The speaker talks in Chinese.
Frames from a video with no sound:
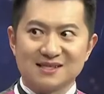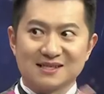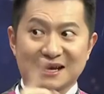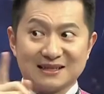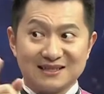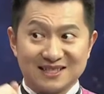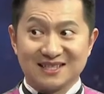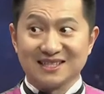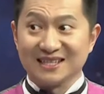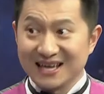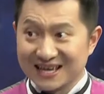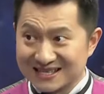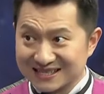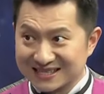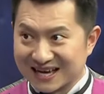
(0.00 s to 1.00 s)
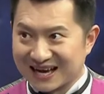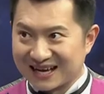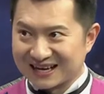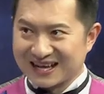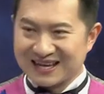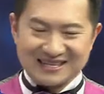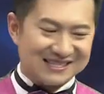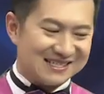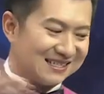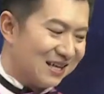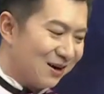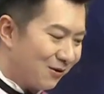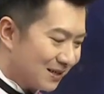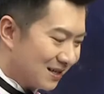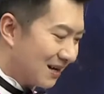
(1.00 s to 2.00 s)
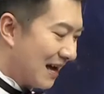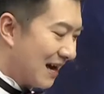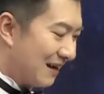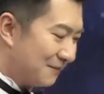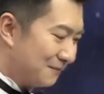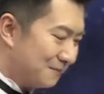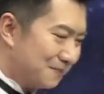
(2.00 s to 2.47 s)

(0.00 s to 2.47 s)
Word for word: 自来体验一下。来，请到我这儿来，